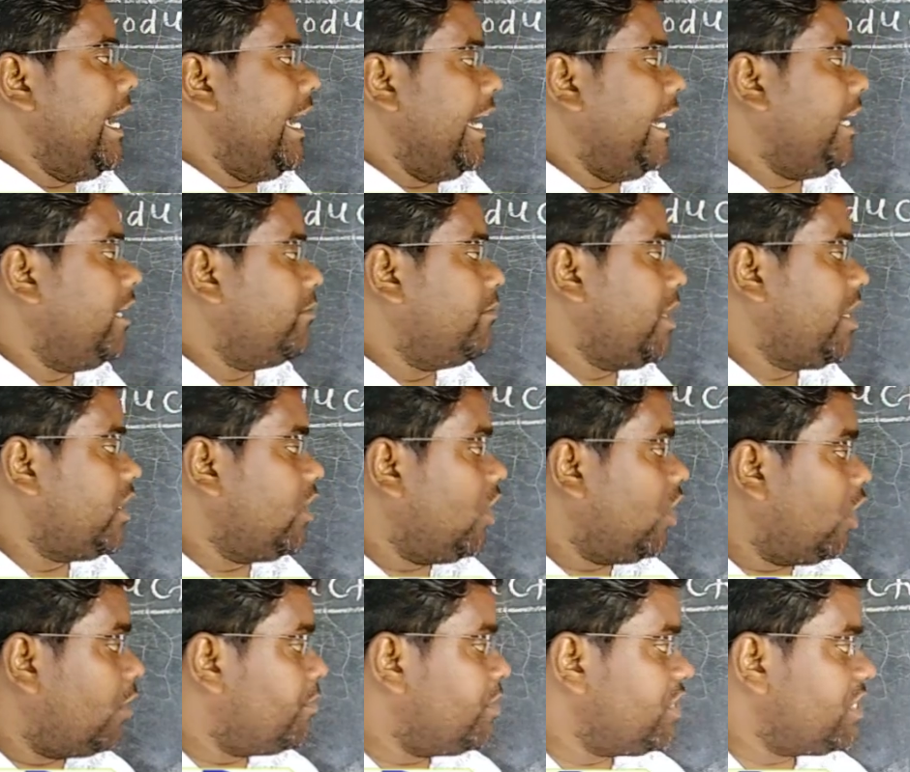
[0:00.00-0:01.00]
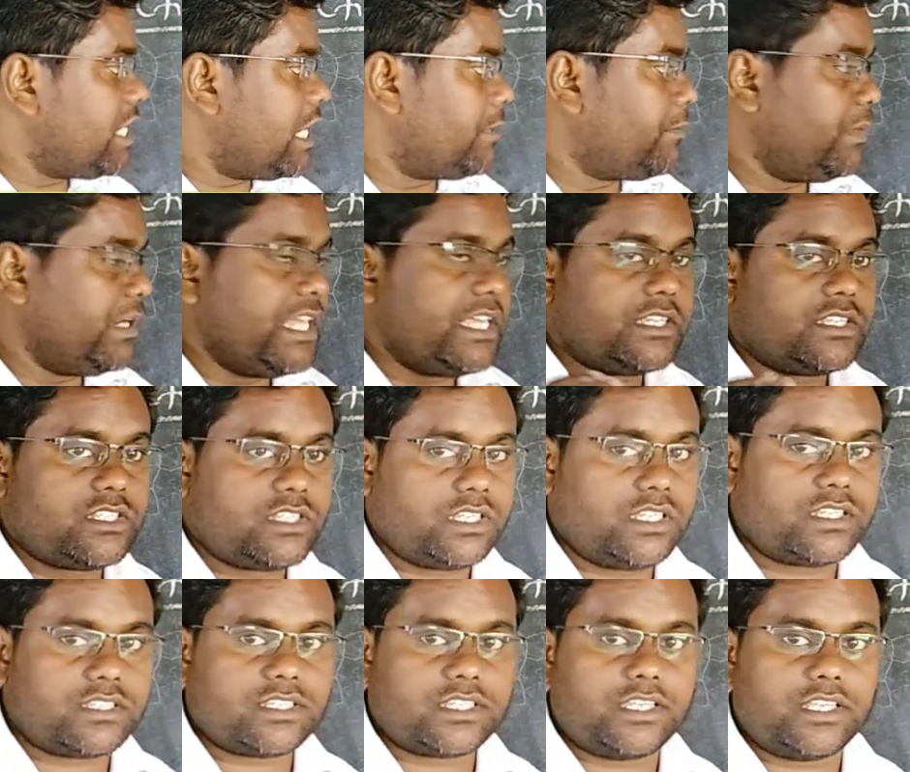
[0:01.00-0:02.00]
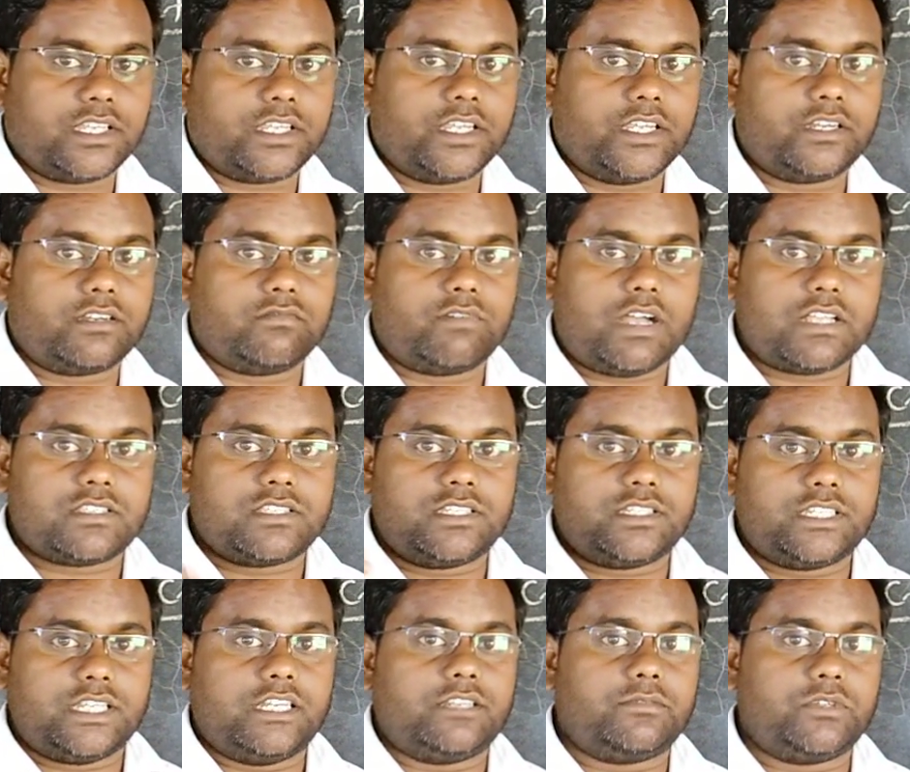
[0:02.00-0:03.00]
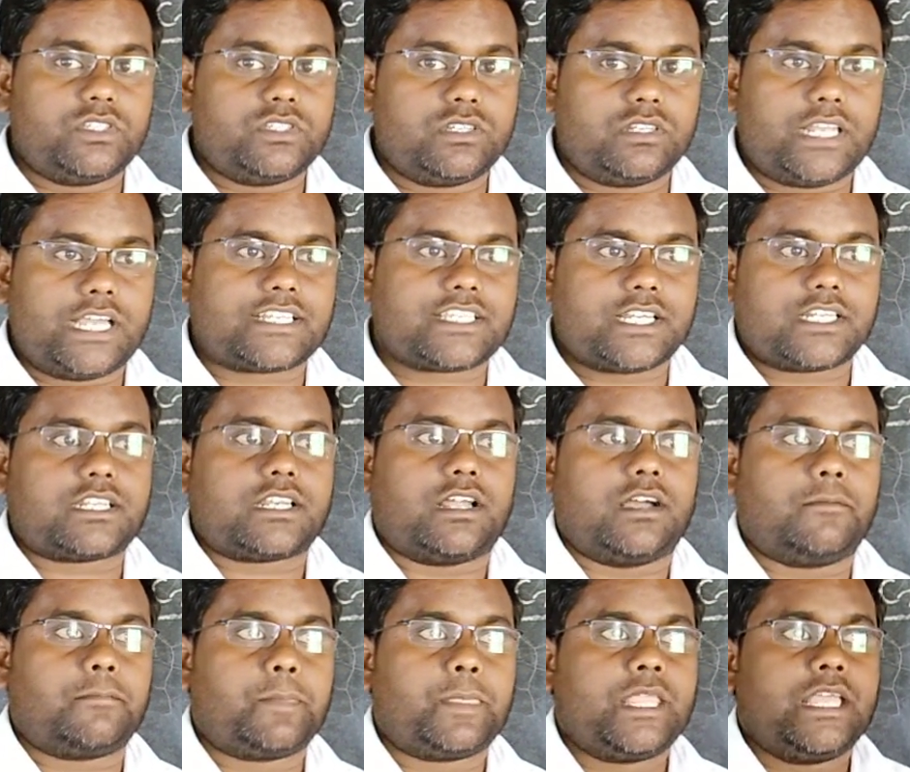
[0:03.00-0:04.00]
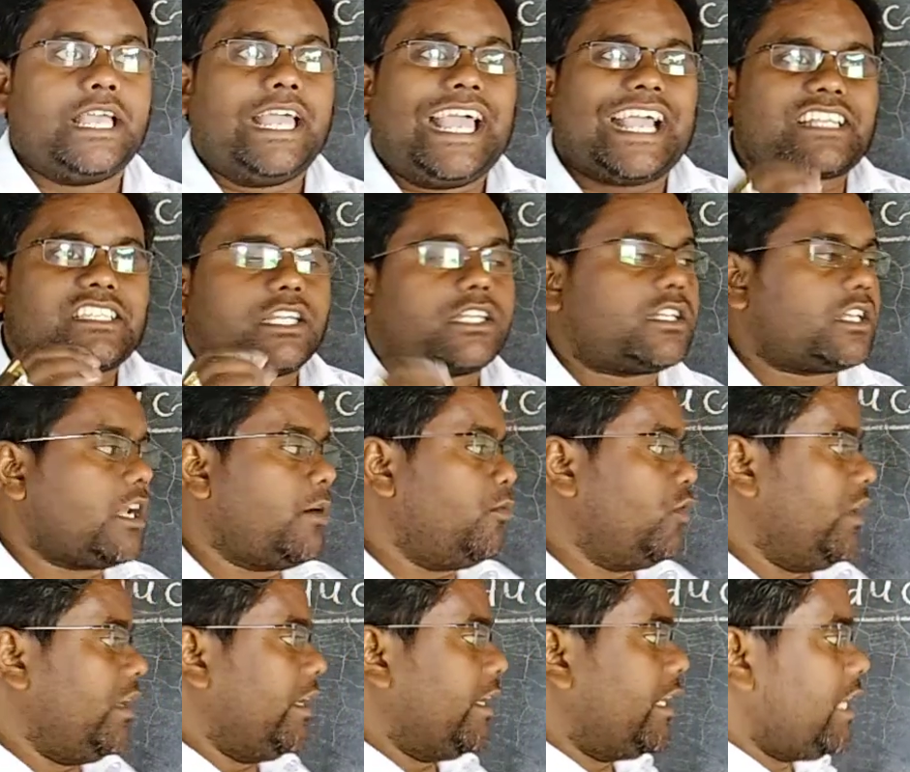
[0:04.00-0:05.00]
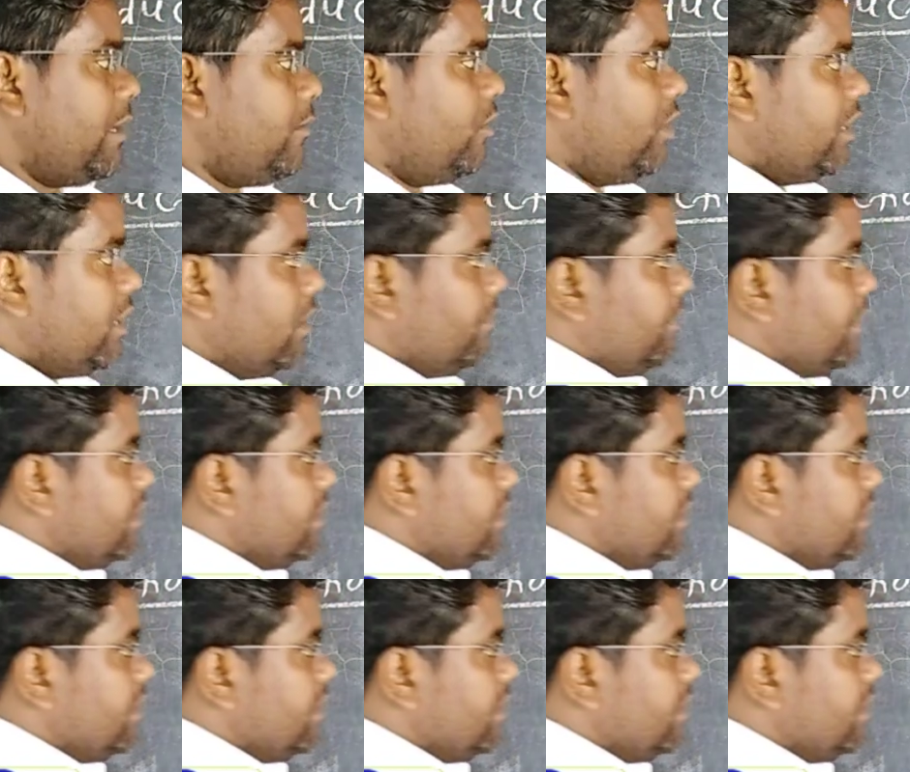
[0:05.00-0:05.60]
एंड माई हॉबीज आर प्लेइंग चेस क्रिकेट वॉचिंग टेलीविजन एक्सेट्रा एक्सेट्रा बोलेंगे क्या बोलेंगे